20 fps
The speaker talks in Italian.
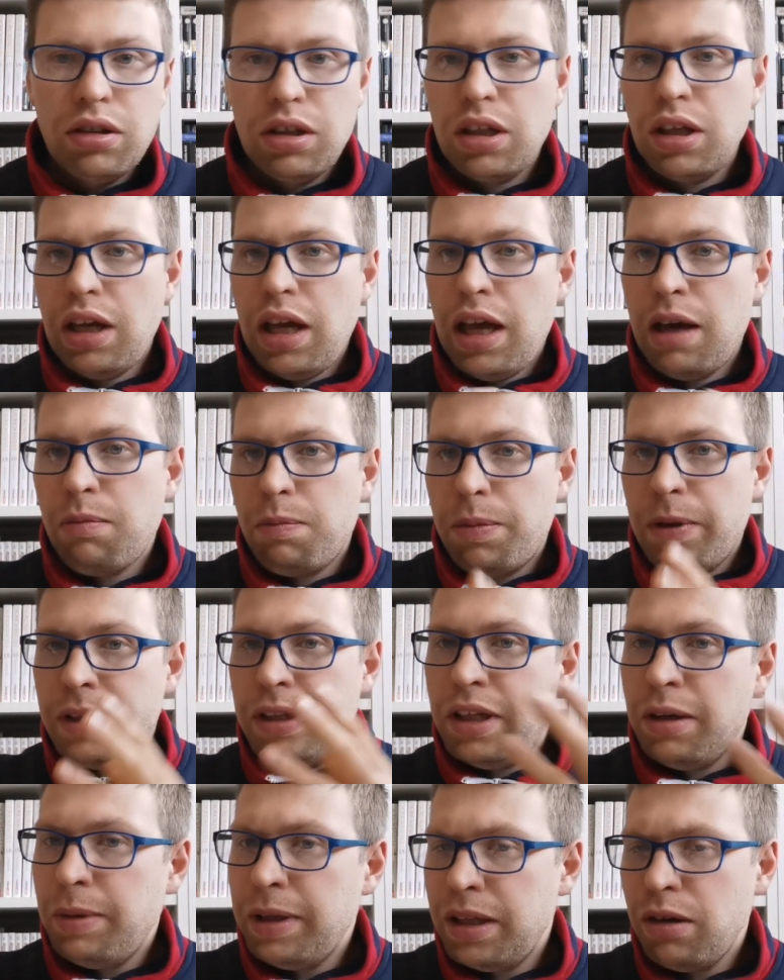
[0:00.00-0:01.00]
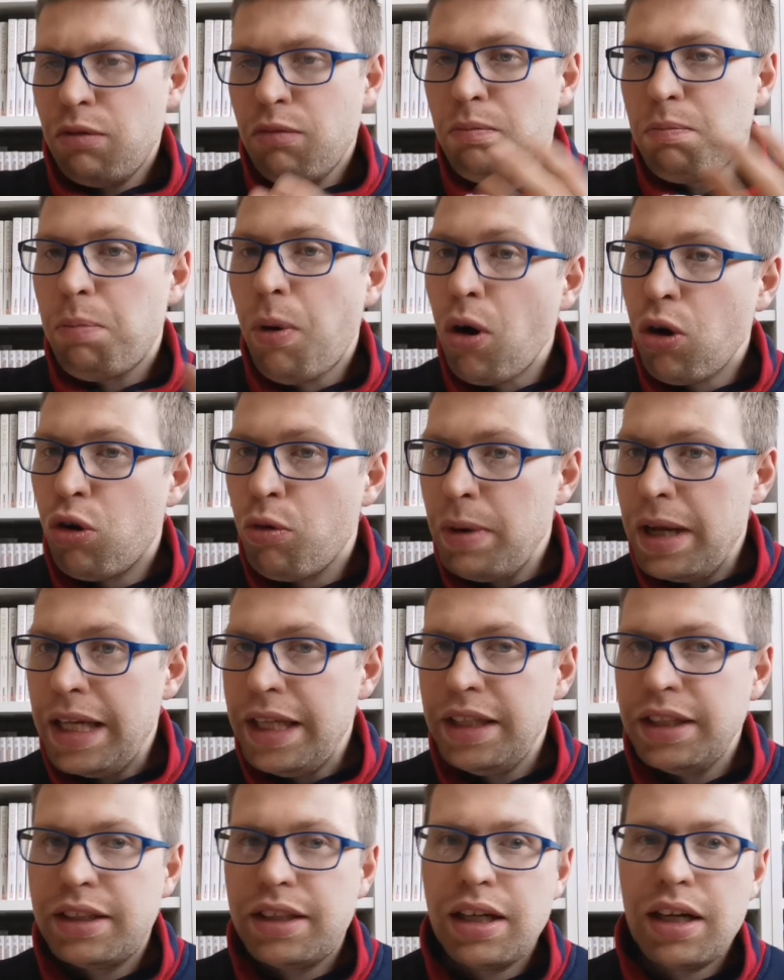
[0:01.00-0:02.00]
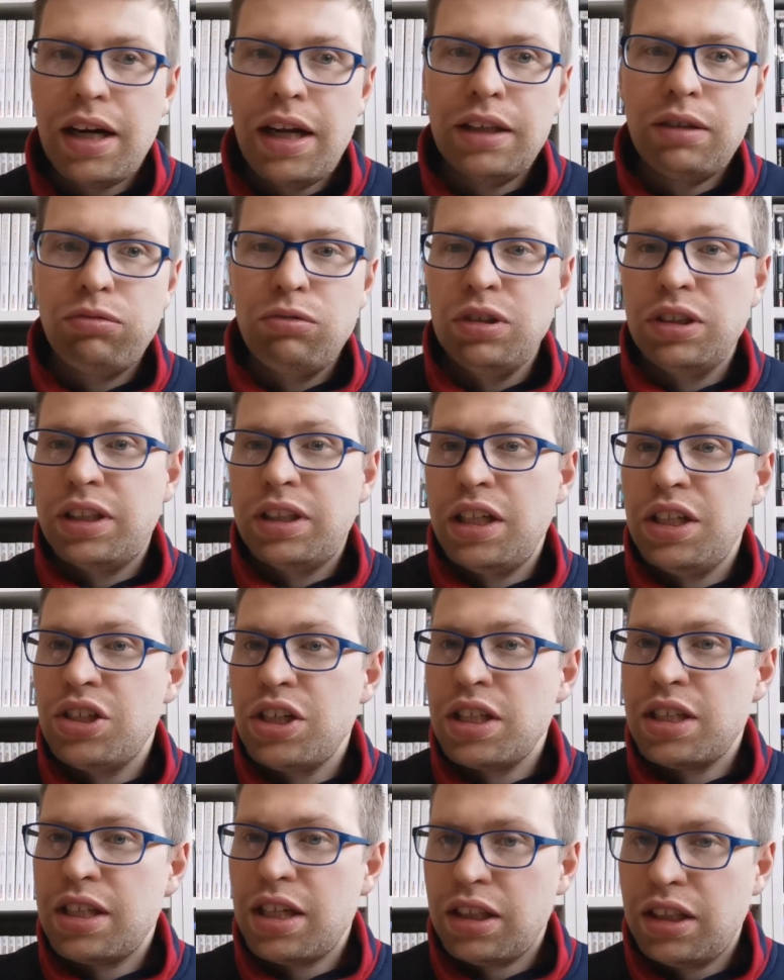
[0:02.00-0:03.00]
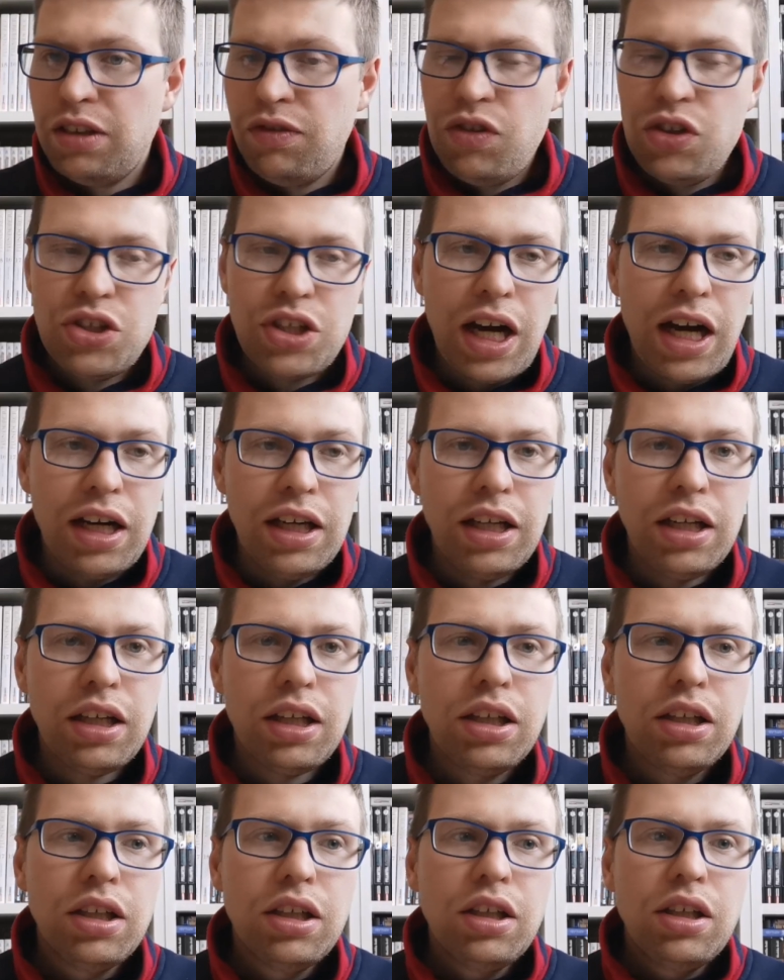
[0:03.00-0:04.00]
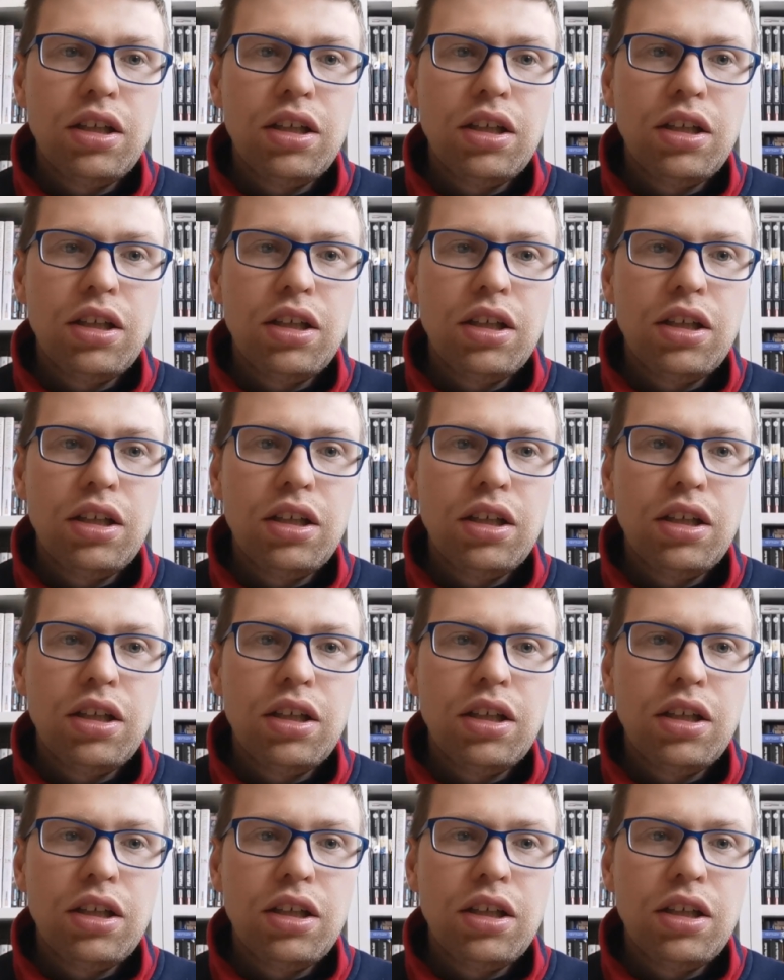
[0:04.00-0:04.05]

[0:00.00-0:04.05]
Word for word: che è praticamente un po' come internet, un'intelligenza artificiale,